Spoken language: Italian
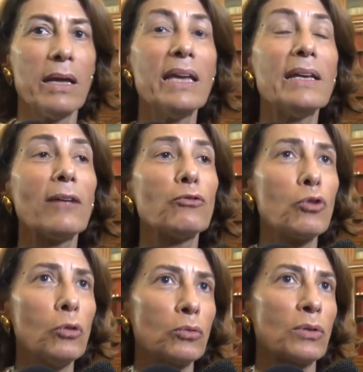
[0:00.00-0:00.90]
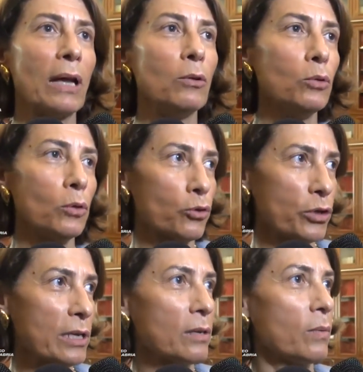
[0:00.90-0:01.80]
in aggiunta
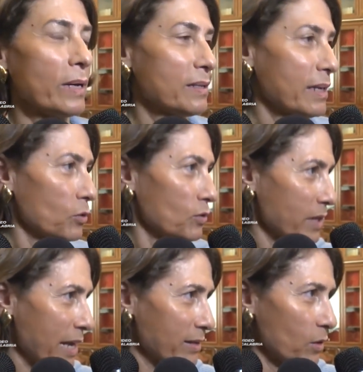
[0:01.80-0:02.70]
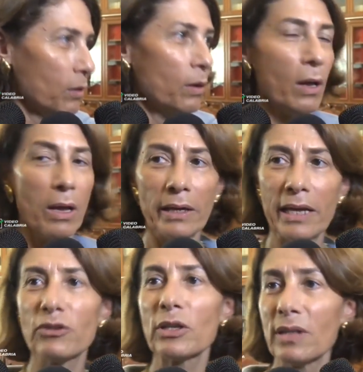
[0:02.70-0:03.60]
all'1500
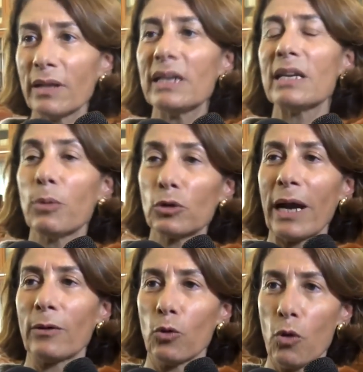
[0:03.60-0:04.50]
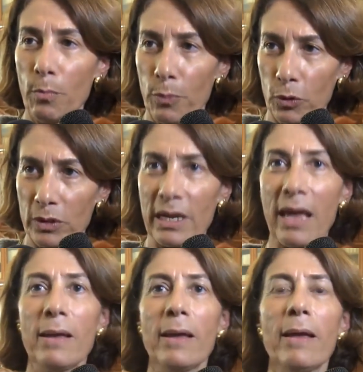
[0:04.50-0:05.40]
che i cittadini potranno comporre
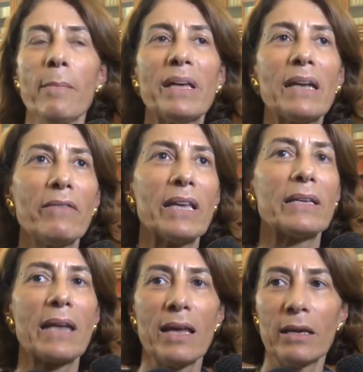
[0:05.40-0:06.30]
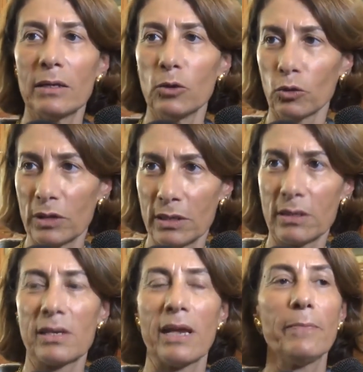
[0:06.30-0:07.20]
per avere
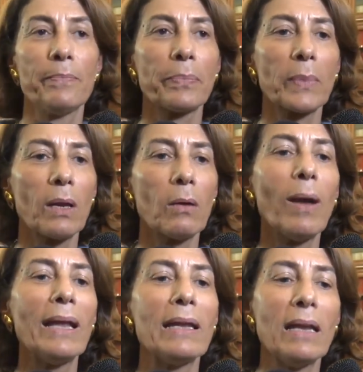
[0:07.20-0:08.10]
notizie. Qual è